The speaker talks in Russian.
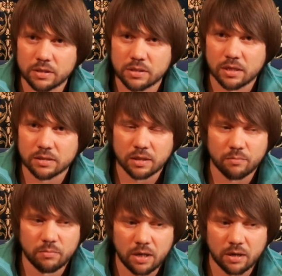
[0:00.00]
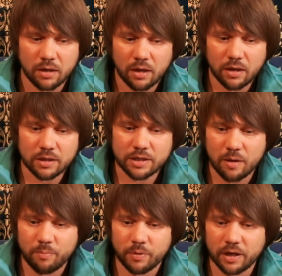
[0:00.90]
христианском мире,
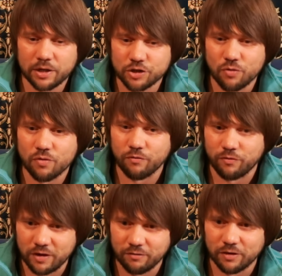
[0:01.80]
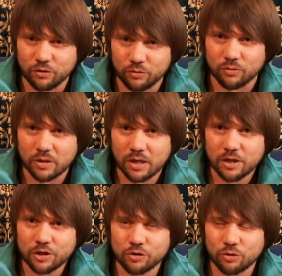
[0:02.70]
я прихожу к выводу,
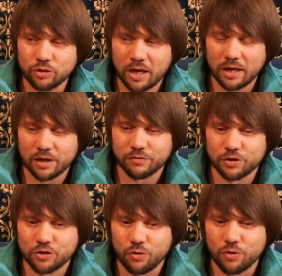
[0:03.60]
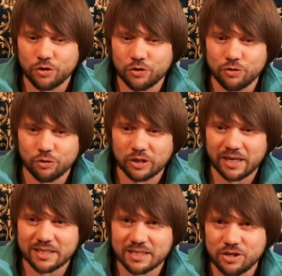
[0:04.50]
что так как все идет
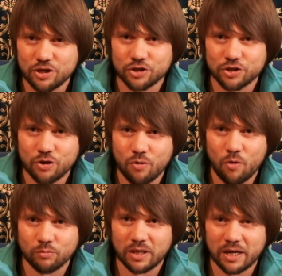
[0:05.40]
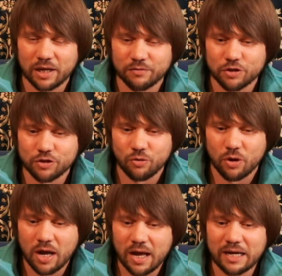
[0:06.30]
как снежный ком, так как
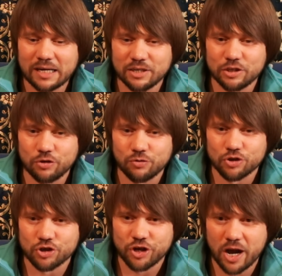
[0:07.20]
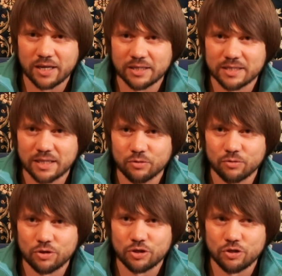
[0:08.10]
все разрушается, то
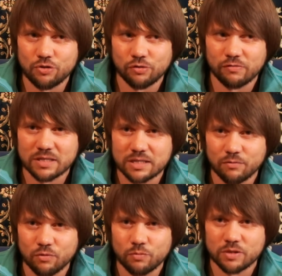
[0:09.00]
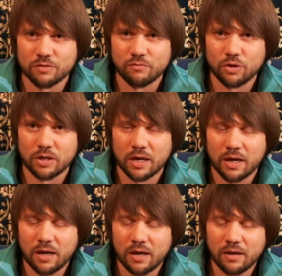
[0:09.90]
есть идет в основном сегодня